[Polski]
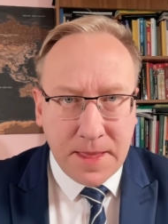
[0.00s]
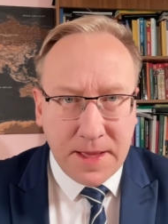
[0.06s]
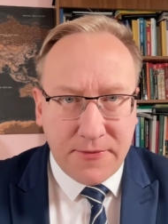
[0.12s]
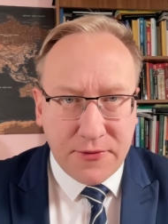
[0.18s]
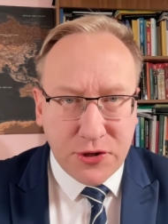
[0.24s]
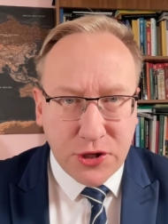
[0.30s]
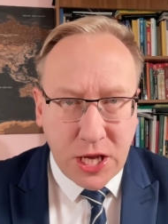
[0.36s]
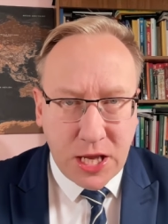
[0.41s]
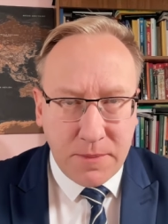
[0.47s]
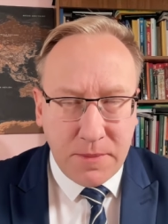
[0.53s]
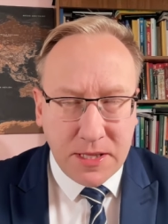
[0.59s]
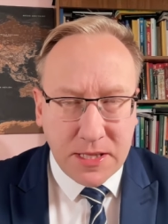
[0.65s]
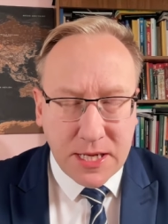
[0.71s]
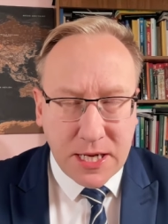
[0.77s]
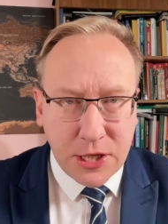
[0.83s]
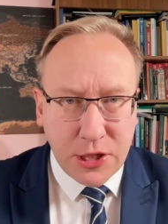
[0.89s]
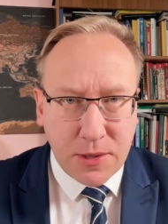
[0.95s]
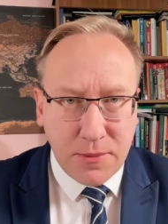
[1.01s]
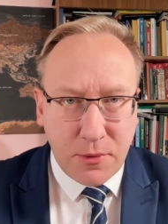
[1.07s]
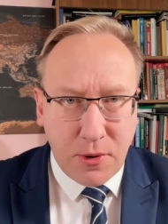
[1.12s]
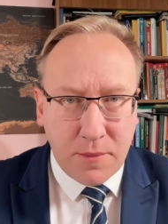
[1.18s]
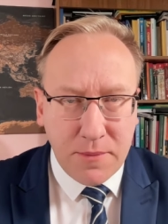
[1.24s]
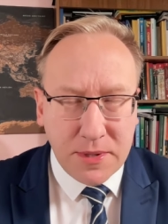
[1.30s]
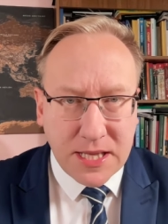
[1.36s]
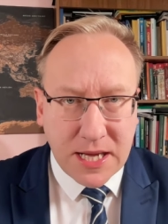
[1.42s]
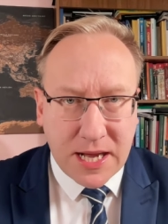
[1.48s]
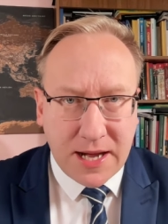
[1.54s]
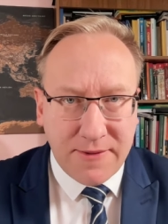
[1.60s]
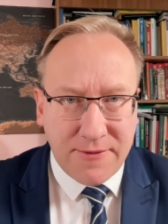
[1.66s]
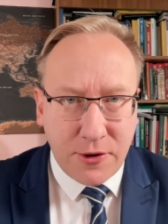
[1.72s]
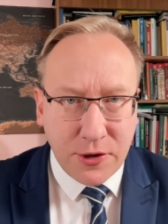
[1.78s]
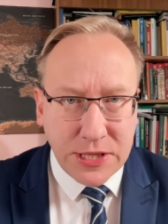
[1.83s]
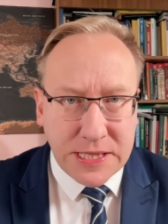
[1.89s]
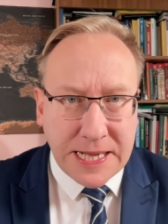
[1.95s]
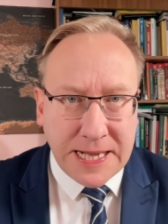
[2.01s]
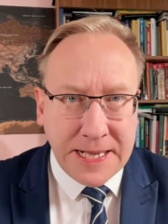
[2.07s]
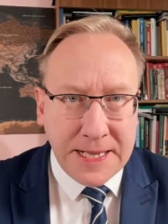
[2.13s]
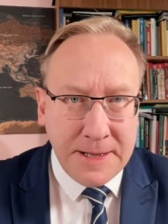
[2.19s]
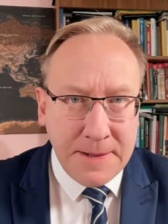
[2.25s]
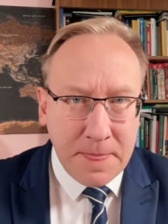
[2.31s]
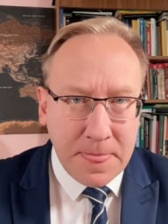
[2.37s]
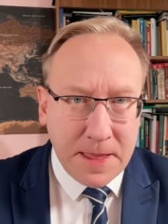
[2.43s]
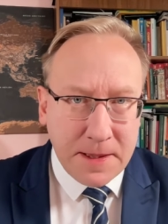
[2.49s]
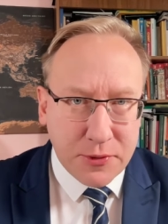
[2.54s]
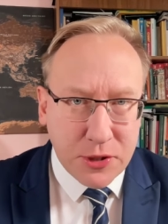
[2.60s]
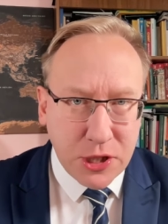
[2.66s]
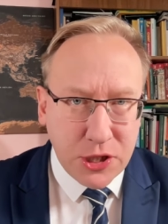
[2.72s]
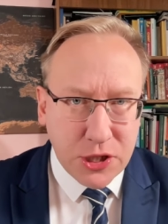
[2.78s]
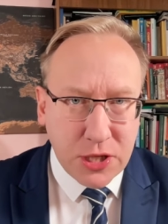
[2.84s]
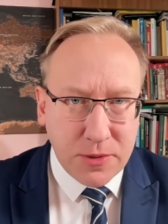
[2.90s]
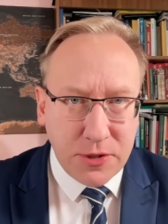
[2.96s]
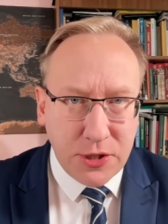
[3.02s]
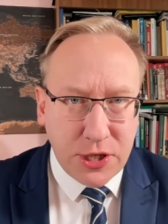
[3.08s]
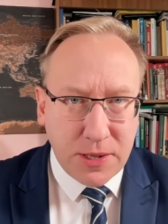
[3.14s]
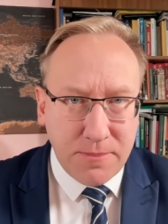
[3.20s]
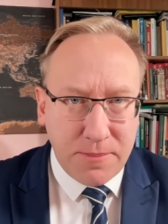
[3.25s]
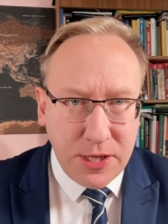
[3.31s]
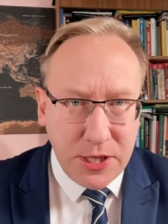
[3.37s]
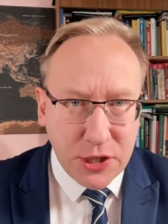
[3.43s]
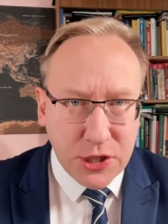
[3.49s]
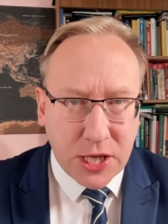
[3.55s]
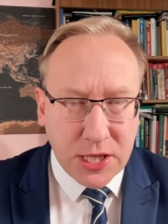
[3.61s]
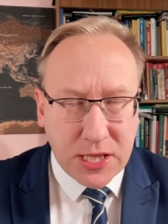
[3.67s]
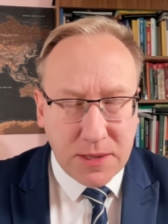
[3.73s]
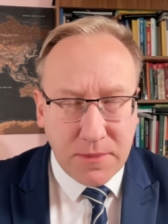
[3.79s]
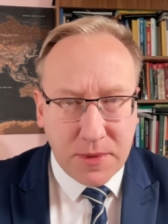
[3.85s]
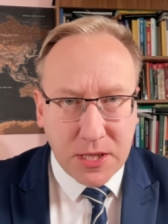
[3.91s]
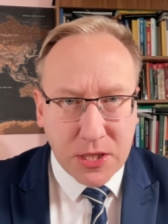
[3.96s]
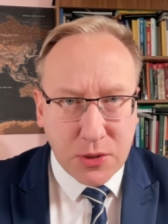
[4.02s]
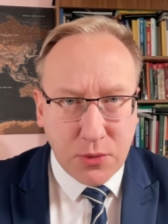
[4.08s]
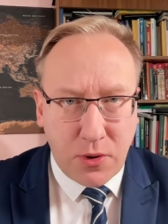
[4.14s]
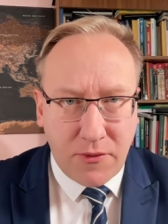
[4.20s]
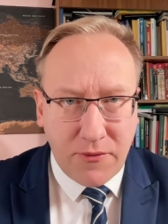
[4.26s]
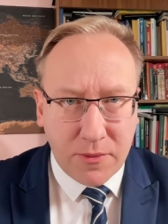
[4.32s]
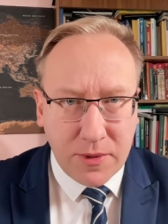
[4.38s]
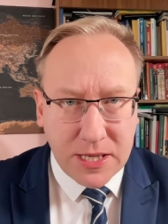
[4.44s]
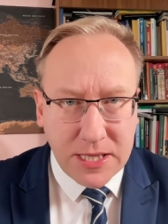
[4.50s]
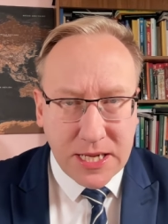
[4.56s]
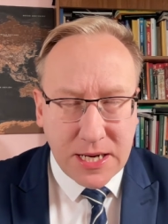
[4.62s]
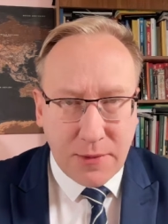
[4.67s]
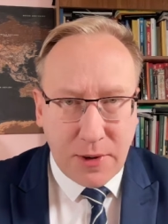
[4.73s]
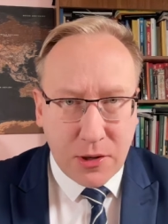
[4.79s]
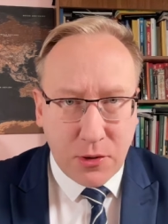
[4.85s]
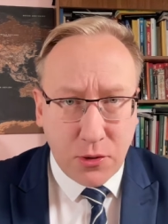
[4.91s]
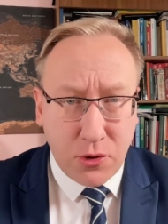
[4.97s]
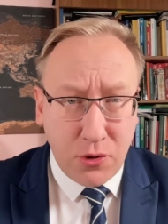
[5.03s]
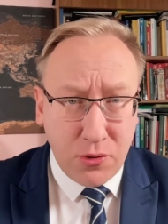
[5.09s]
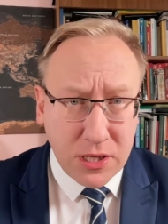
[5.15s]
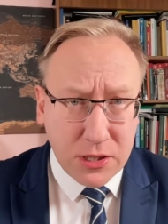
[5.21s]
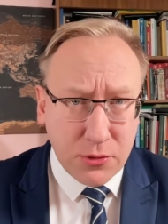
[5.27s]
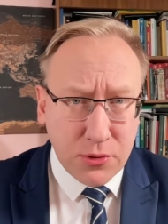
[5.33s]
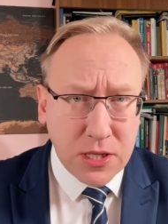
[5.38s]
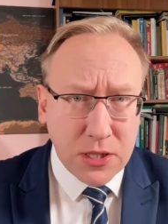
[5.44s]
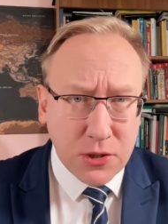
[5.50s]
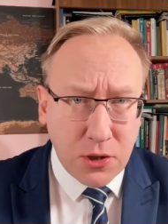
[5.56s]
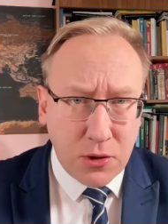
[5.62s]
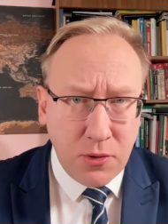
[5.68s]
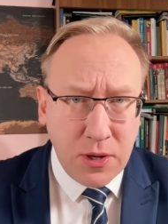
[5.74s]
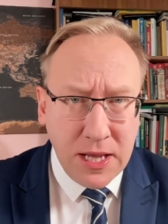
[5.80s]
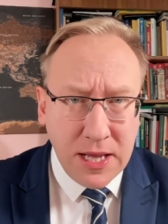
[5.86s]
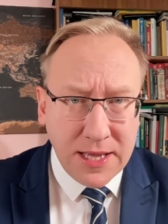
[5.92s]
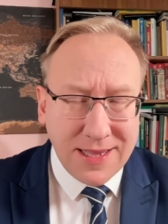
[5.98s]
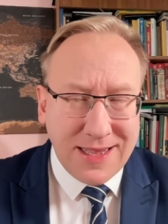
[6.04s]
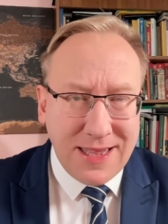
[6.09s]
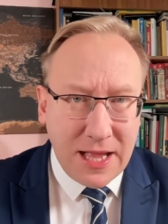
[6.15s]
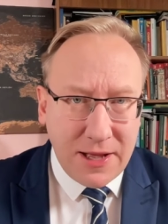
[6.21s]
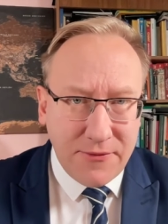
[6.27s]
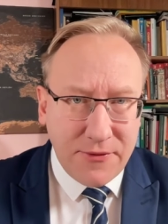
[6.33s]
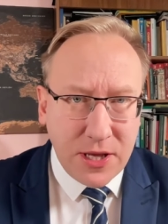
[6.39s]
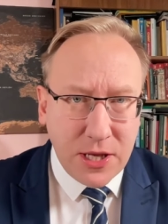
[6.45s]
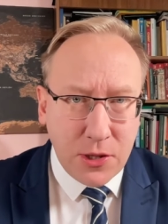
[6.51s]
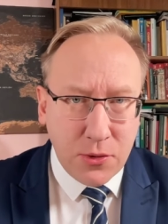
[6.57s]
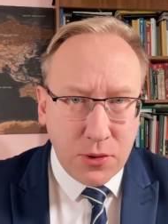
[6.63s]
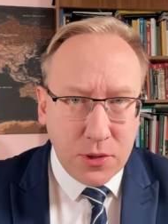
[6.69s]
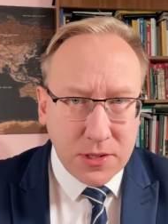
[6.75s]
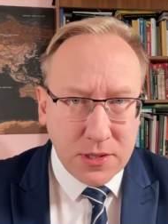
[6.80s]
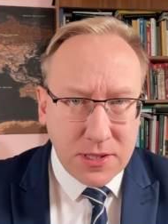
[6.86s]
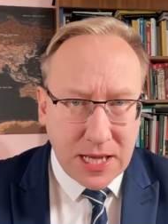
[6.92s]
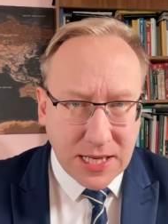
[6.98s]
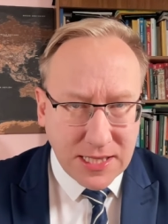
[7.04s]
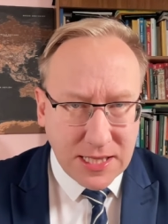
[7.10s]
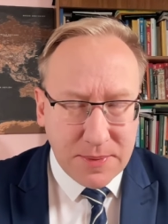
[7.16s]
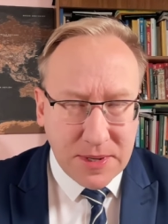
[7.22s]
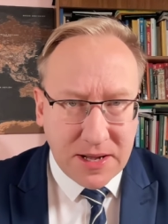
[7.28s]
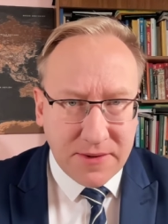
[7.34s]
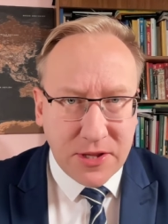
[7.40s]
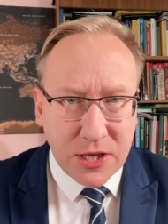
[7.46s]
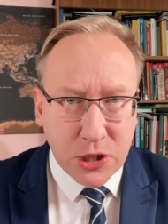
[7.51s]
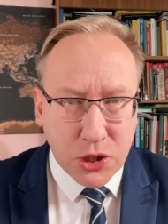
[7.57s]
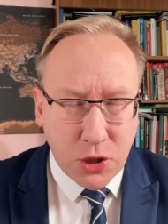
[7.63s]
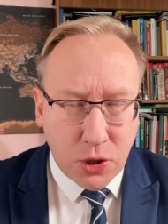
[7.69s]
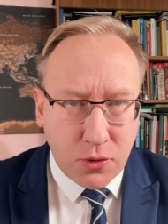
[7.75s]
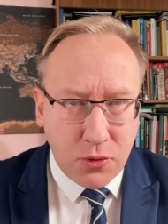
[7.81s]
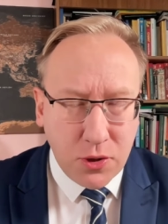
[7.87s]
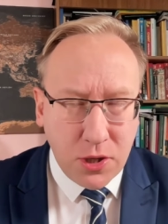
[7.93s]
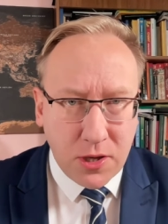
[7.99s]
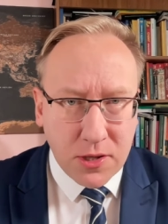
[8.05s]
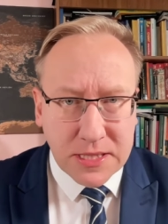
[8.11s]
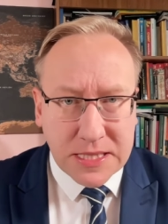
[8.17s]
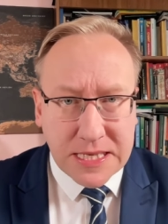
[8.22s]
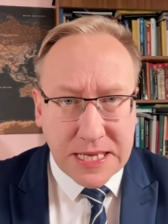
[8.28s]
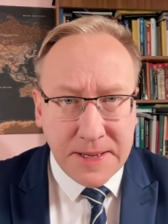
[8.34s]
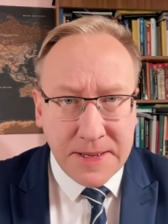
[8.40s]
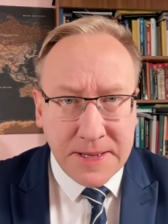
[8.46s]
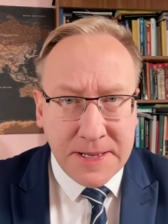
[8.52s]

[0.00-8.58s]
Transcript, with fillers: w czyim interesie byłaby taka wojna. E, przyjrzymy się bliżej tym słowom generała Kukuły, które są dla wielu tak naprawdę szokujące.